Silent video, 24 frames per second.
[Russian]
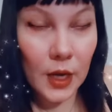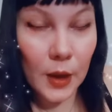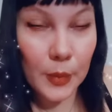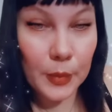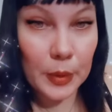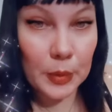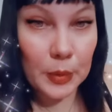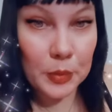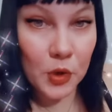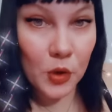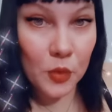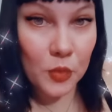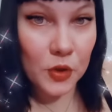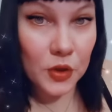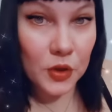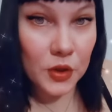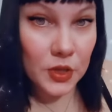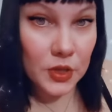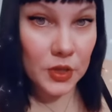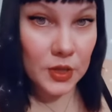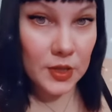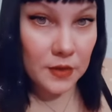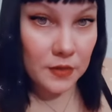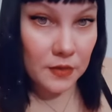попробуйте
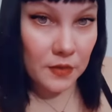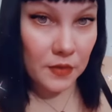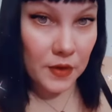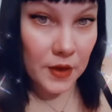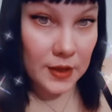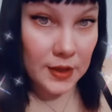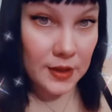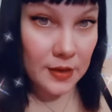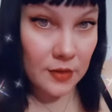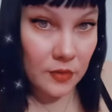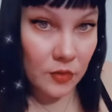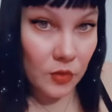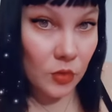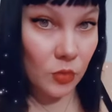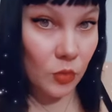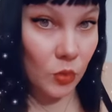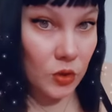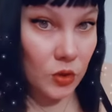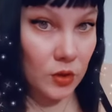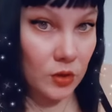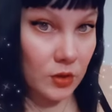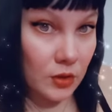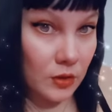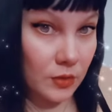развивать свой
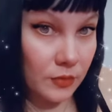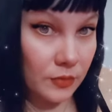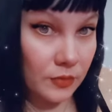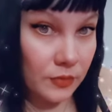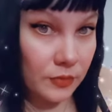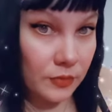мозг.